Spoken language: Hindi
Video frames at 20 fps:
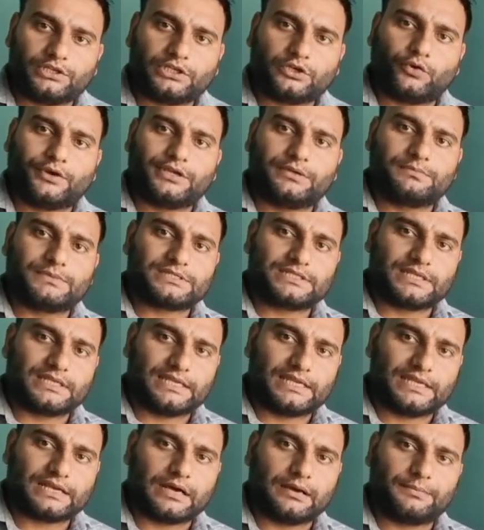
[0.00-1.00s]
उन्हीं कोइन में
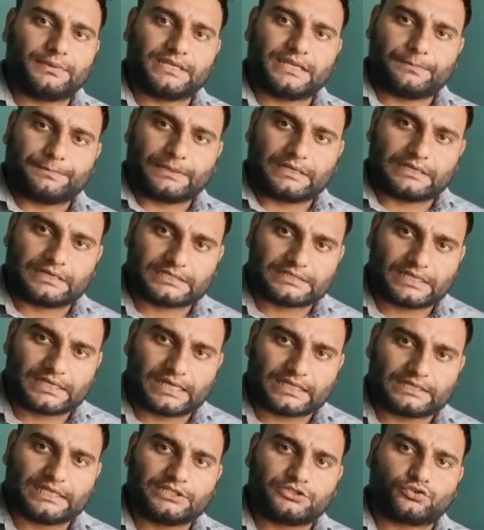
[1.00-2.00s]
से एक हमें यहाँ पर
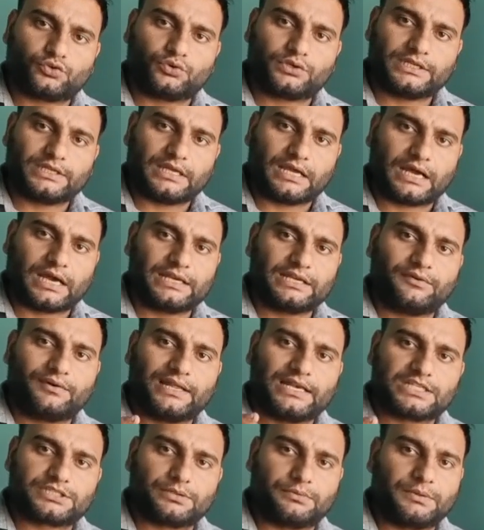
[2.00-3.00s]
नजर आता है जो कि आने
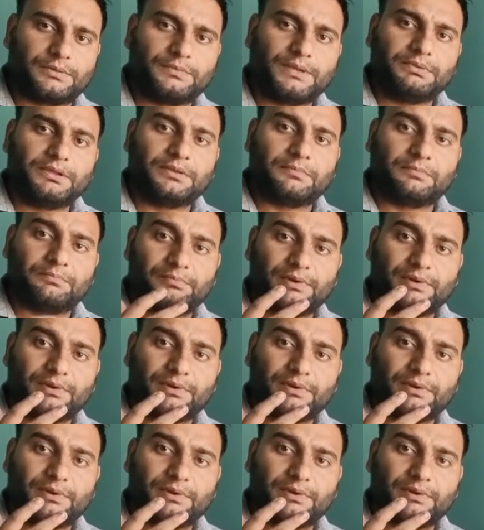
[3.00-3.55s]
वाले समय में